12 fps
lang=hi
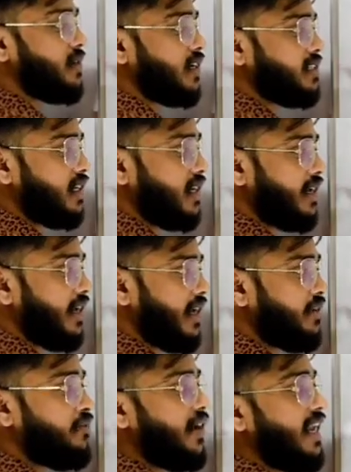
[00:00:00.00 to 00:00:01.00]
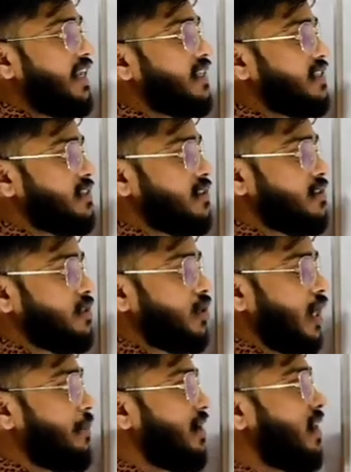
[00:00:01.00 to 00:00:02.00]
नज़र आ रहा है वैलीज तो
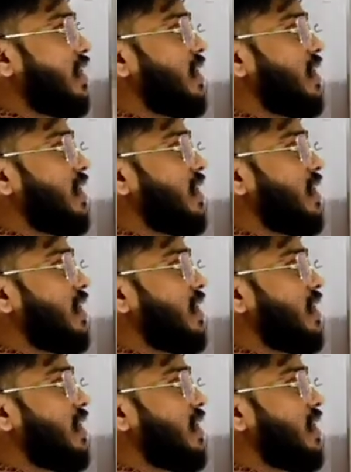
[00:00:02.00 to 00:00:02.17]
हमें